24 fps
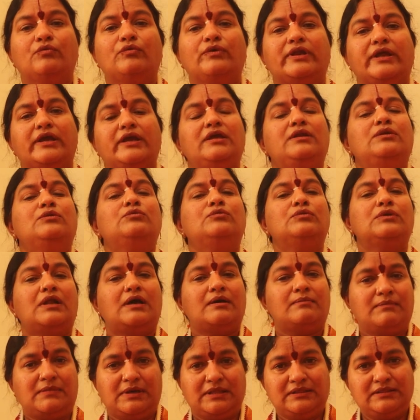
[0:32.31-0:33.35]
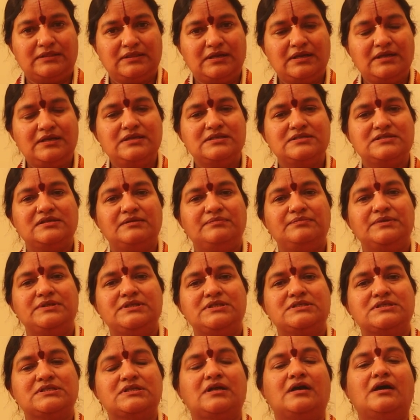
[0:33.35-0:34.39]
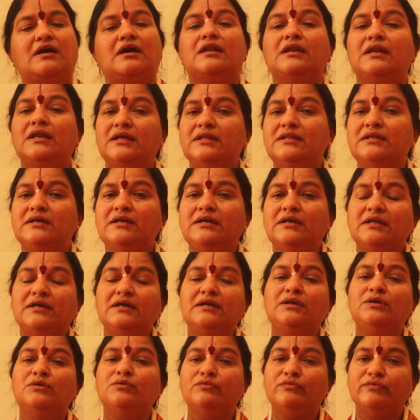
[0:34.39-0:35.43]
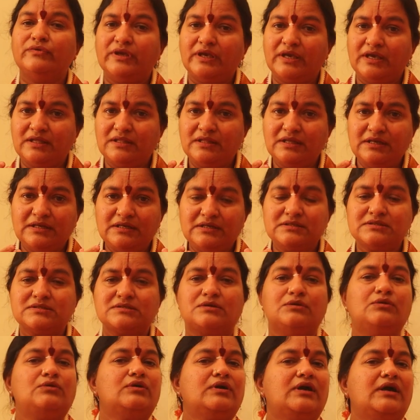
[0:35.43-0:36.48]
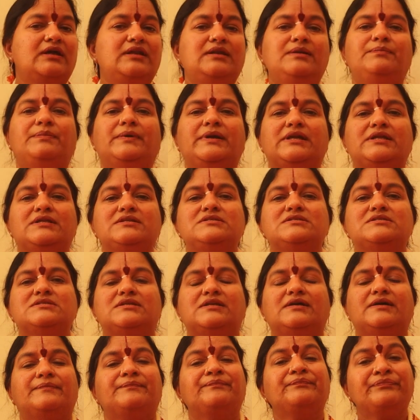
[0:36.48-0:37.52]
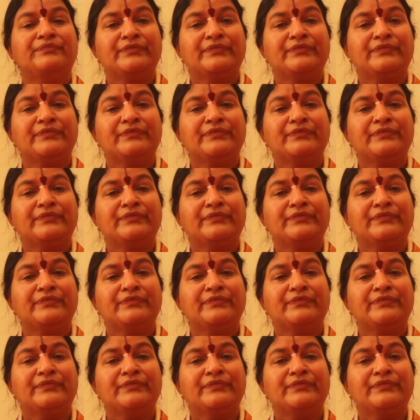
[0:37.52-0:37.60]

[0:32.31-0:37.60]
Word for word: ఒరే నువ్వు నా మంత్రాన్ని జపించినా లేదంటే నువ్వు ఏదైనా శ్లోకాన్ని పఠించినా